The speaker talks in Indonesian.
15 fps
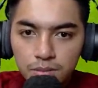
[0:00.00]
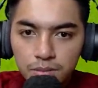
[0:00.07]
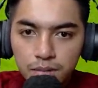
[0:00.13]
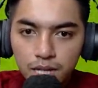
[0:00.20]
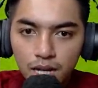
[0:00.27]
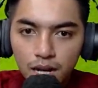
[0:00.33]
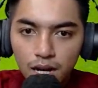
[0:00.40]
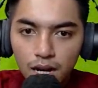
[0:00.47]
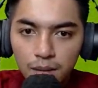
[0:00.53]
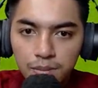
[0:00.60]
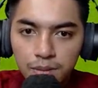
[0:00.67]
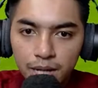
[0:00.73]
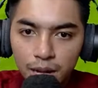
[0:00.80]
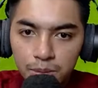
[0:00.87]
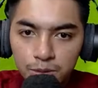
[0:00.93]
Beckham,
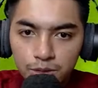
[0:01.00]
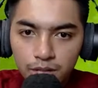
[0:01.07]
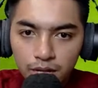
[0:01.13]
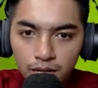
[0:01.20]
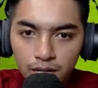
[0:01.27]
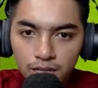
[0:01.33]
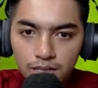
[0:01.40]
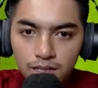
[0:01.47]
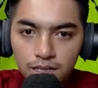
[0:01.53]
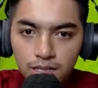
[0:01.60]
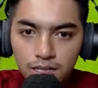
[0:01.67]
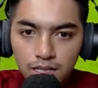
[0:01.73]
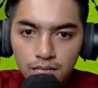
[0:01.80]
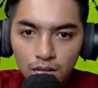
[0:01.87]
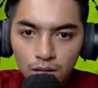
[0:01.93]
Beckhamku ya.
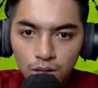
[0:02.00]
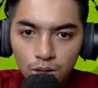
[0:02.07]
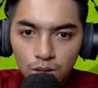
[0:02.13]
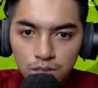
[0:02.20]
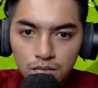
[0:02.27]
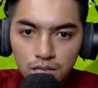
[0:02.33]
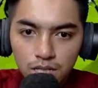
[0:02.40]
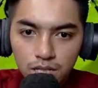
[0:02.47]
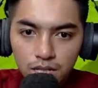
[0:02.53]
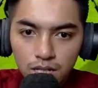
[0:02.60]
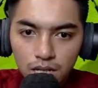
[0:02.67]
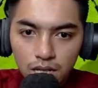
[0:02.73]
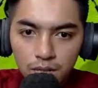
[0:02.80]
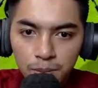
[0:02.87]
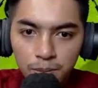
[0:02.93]
Kita
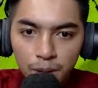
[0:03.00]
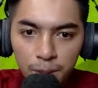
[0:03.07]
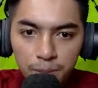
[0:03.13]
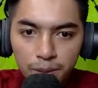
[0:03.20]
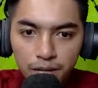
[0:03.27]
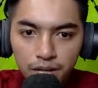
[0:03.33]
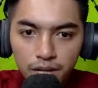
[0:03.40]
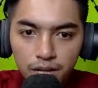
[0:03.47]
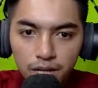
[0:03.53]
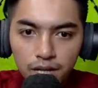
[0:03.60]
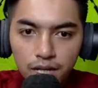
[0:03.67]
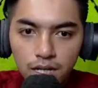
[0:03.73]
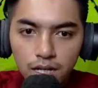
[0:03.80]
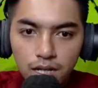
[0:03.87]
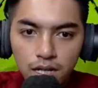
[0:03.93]
crossing, ada Mbappe.
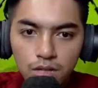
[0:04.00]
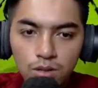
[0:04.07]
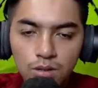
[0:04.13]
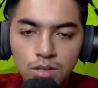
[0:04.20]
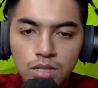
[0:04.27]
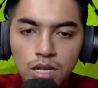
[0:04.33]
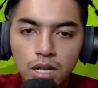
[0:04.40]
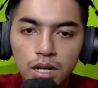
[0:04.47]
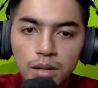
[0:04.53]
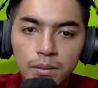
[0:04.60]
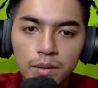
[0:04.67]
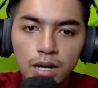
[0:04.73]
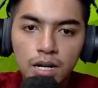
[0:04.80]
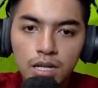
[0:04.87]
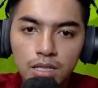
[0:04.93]
Aduh, sayang
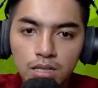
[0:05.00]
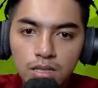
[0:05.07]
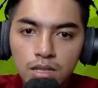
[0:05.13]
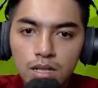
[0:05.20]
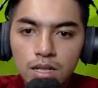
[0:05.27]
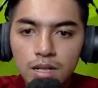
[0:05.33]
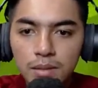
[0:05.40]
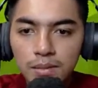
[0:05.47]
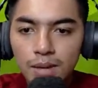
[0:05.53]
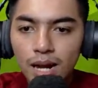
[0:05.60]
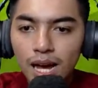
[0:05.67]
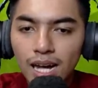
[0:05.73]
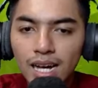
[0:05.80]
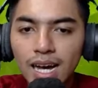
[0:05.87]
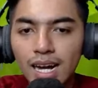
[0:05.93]
banget.
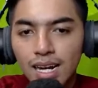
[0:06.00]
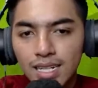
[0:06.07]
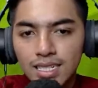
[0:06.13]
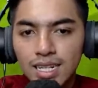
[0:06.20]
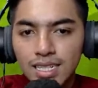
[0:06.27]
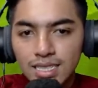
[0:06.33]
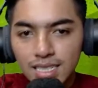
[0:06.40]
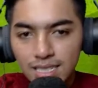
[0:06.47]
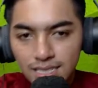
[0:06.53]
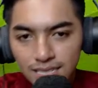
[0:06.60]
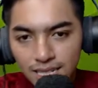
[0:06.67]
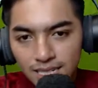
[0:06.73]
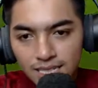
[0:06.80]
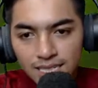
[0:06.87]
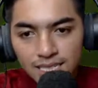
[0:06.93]
Pelanggaran yang
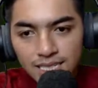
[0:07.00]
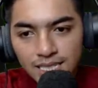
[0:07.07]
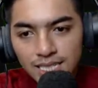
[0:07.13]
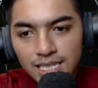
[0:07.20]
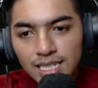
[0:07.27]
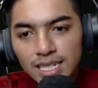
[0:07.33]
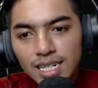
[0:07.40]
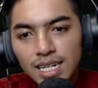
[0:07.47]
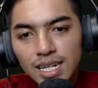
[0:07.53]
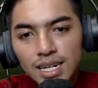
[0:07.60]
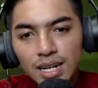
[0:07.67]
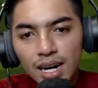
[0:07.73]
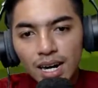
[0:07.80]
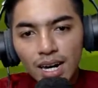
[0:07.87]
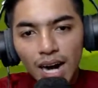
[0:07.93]
terjadi di
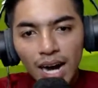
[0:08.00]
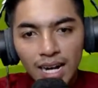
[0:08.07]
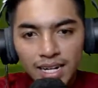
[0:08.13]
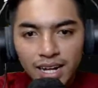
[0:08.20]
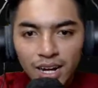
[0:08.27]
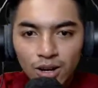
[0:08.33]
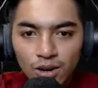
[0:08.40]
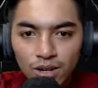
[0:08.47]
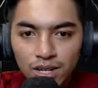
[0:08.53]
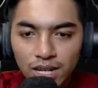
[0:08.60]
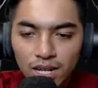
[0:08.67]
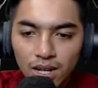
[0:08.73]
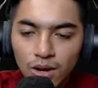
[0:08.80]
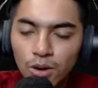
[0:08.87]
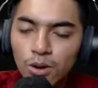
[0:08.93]
uh, area
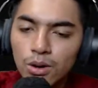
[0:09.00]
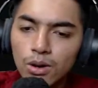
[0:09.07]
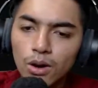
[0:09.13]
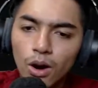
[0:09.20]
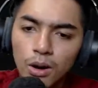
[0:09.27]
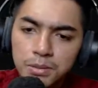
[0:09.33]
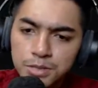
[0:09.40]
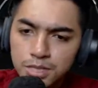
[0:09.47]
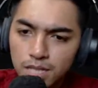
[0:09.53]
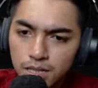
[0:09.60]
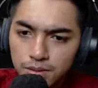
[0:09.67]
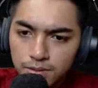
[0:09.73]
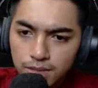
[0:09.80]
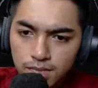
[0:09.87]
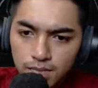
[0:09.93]
Cornell. Oh, offset
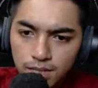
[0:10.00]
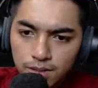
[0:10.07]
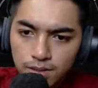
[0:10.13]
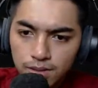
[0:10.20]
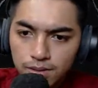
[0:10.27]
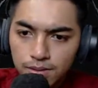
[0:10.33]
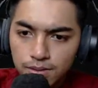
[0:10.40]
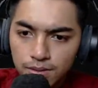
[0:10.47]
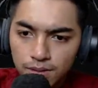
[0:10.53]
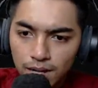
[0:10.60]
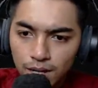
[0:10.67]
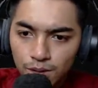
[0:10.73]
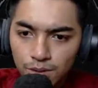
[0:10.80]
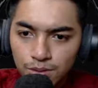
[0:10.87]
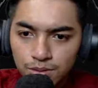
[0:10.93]
gue tahu.
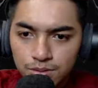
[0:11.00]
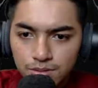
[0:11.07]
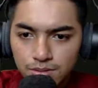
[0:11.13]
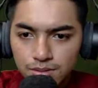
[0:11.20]
Wow.